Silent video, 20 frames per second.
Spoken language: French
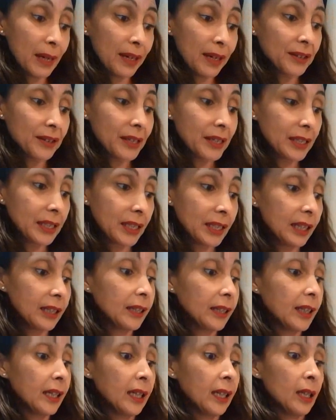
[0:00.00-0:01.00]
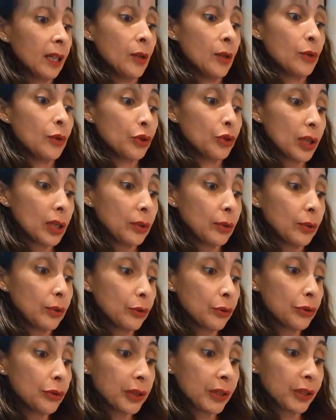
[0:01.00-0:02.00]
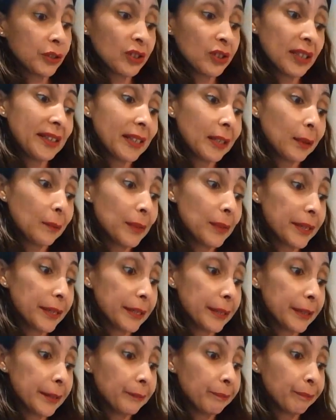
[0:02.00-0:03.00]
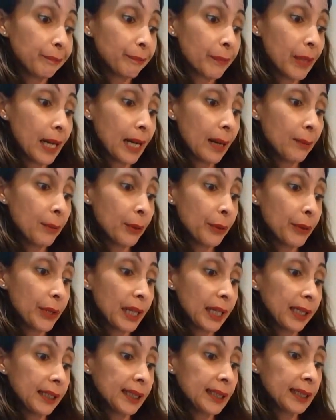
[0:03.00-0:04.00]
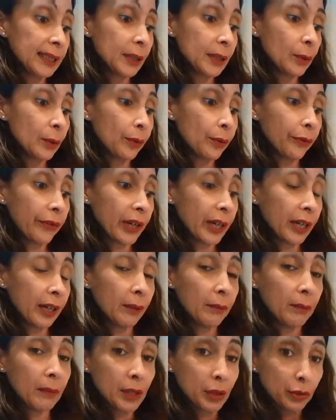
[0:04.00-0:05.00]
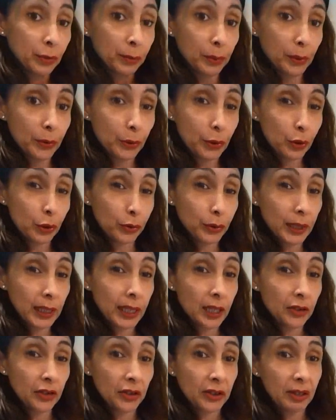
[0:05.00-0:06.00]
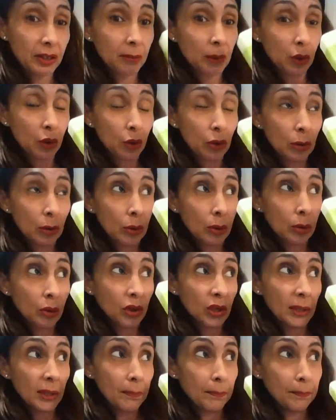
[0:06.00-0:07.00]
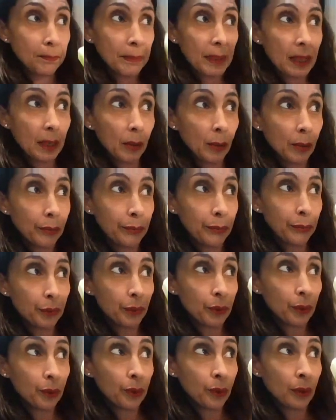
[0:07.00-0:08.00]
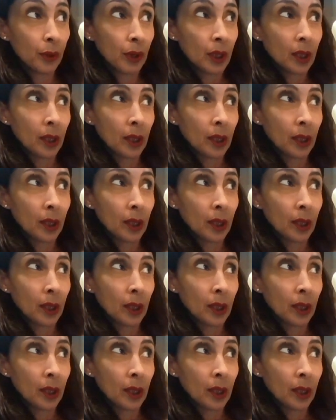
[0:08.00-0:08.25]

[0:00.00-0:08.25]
marseillais. Ce gel douche, hein, je l'ai terminé à la mandarine et citron vert. Mais je pense que je vais le racheter, mais je ne l'ai pas revu